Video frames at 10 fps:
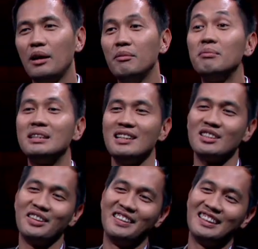MVP
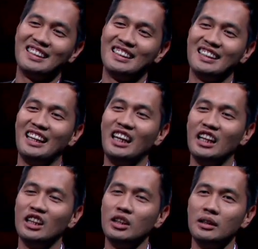season.
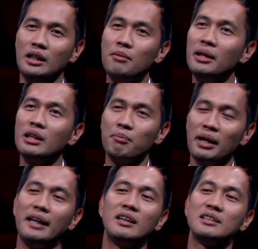And even the
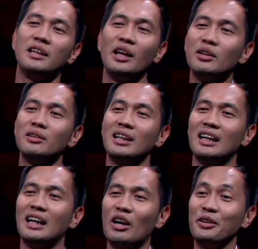players, they know
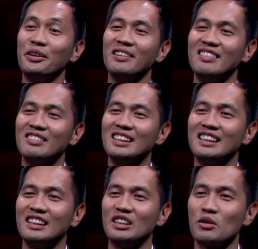na ako yon. Anong
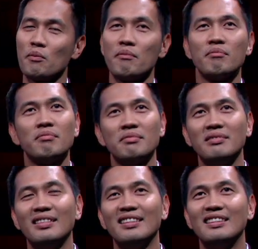taon yon? At
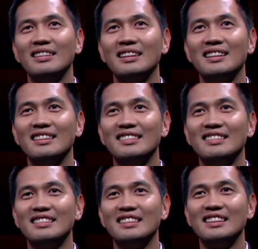sino yung nanalo?
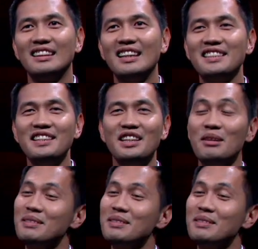Ah, si James